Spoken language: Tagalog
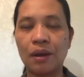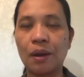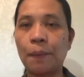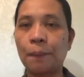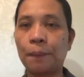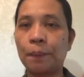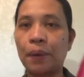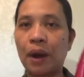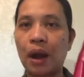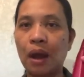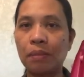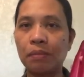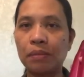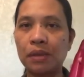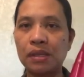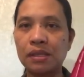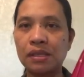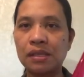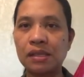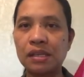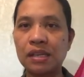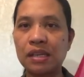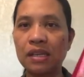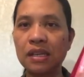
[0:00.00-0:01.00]

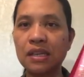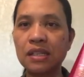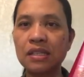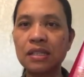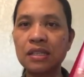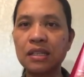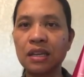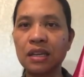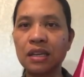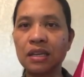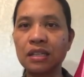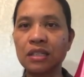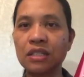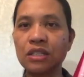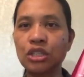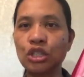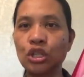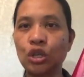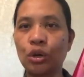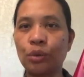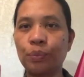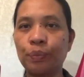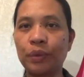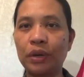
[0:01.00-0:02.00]
Promise, this is
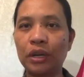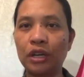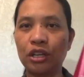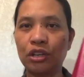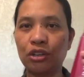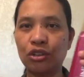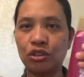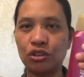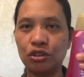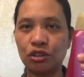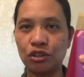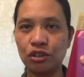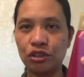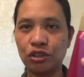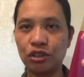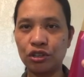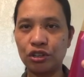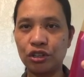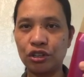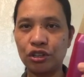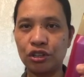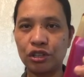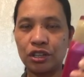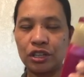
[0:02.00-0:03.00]
super
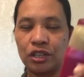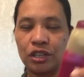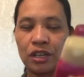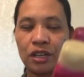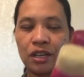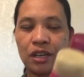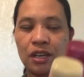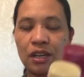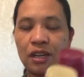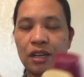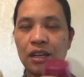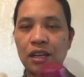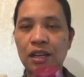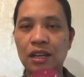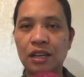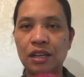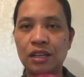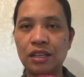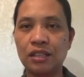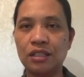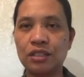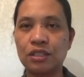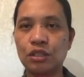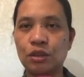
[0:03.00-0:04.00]
good.
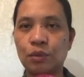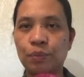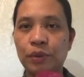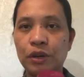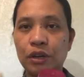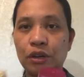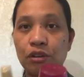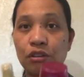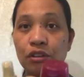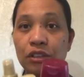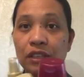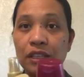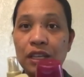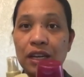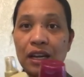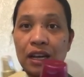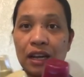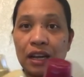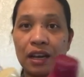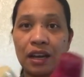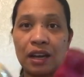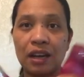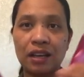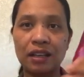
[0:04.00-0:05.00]
Super good
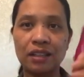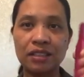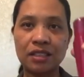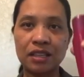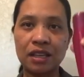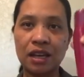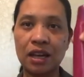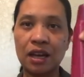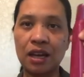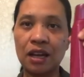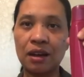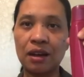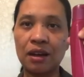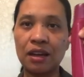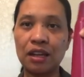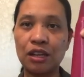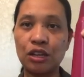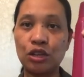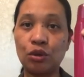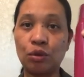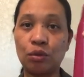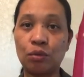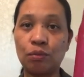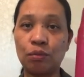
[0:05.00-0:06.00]
talaga sa
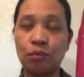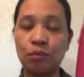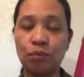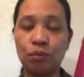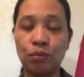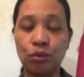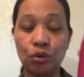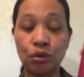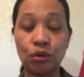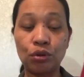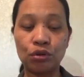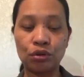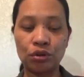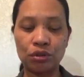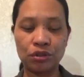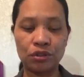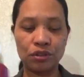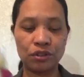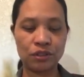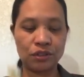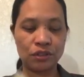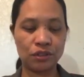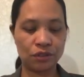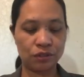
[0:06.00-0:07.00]
inyong buhok.
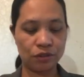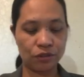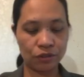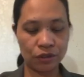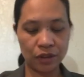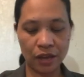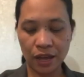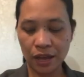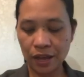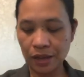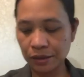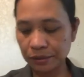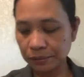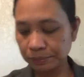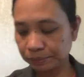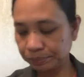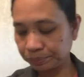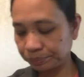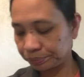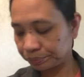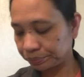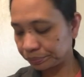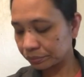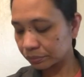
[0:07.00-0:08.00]
Okay?
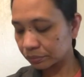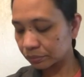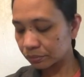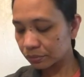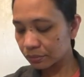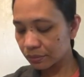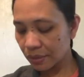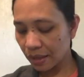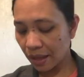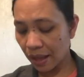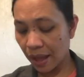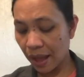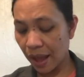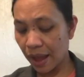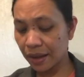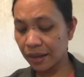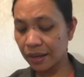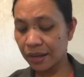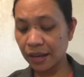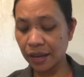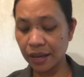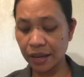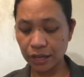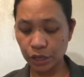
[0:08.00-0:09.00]
And
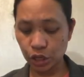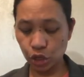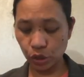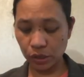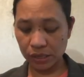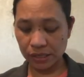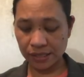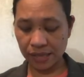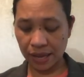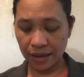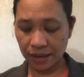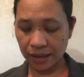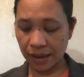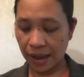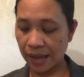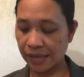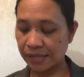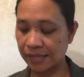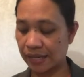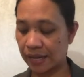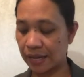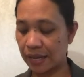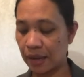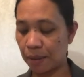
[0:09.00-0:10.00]
then, yung isang
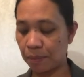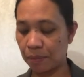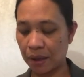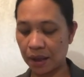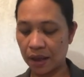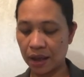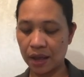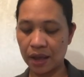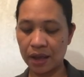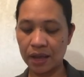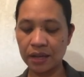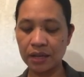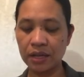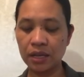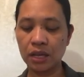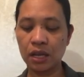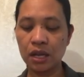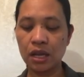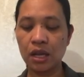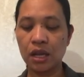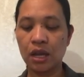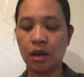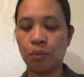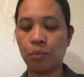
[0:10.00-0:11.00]
klase naman,
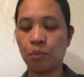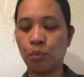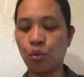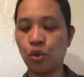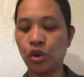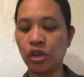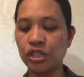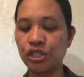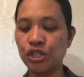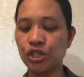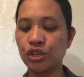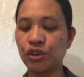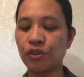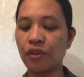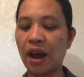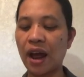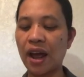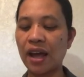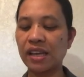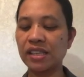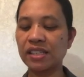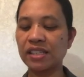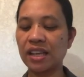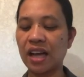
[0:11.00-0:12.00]

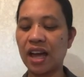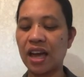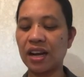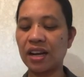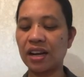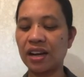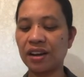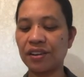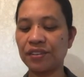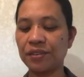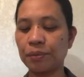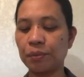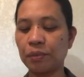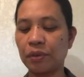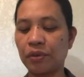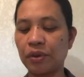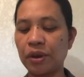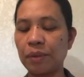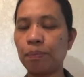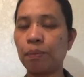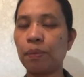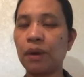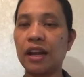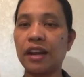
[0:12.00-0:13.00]
moisturize and re
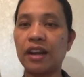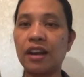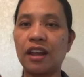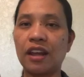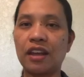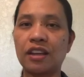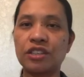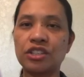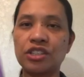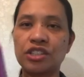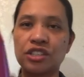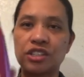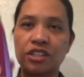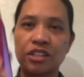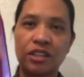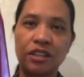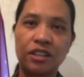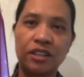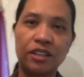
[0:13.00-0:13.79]
replenish.